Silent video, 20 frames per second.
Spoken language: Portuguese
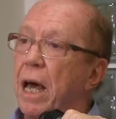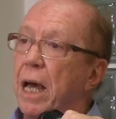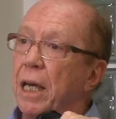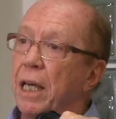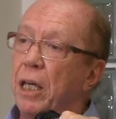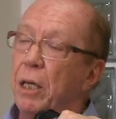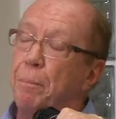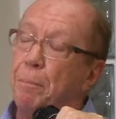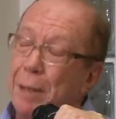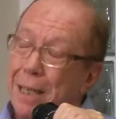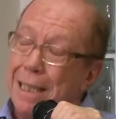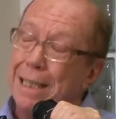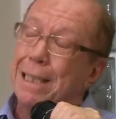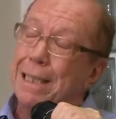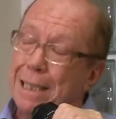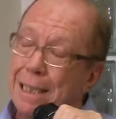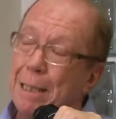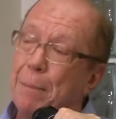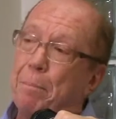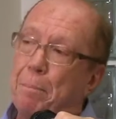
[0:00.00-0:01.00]
e
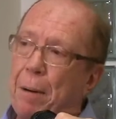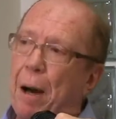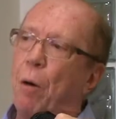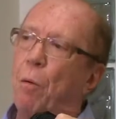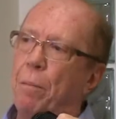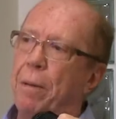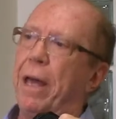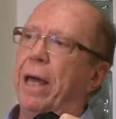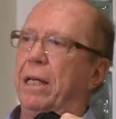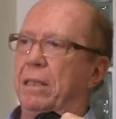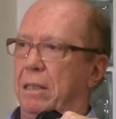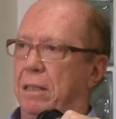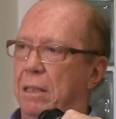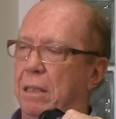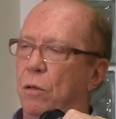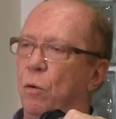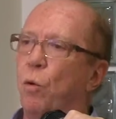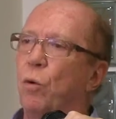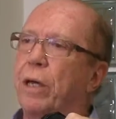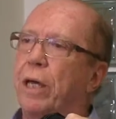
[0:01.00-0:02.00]

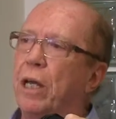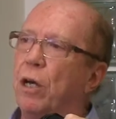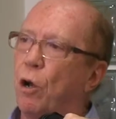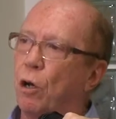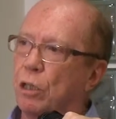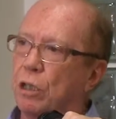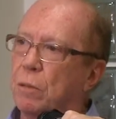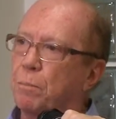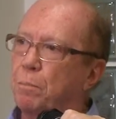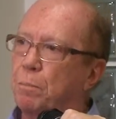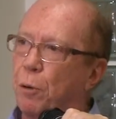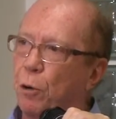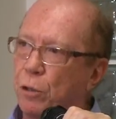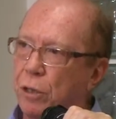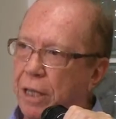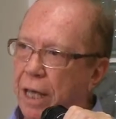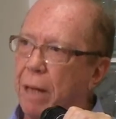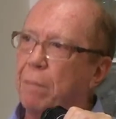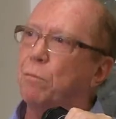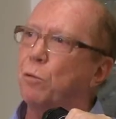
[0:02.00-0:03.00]
principalmente o que nós
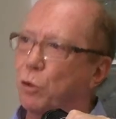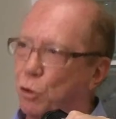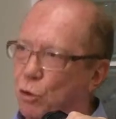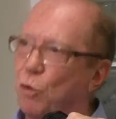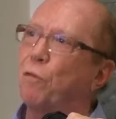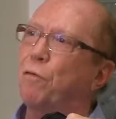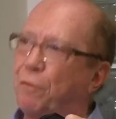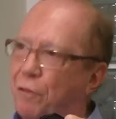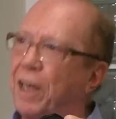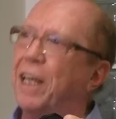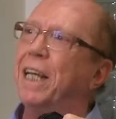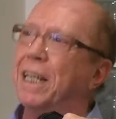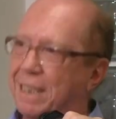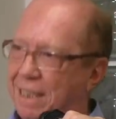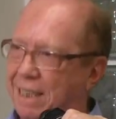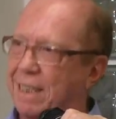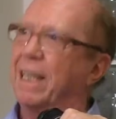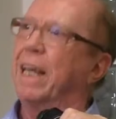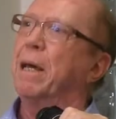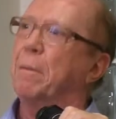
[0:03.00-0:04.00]
podemos
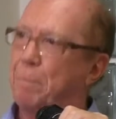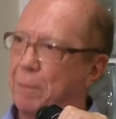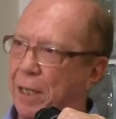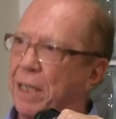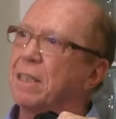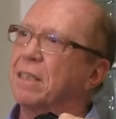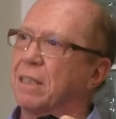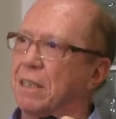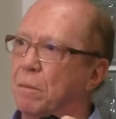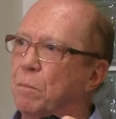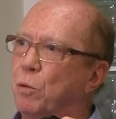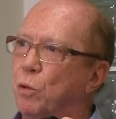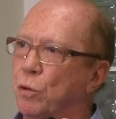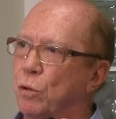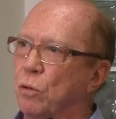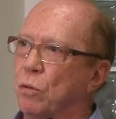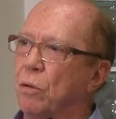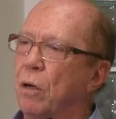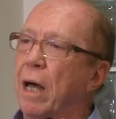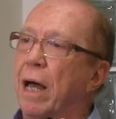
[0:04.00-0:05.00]
oferecer para esse
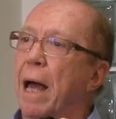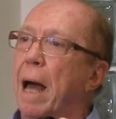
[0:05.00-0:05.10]
mundo,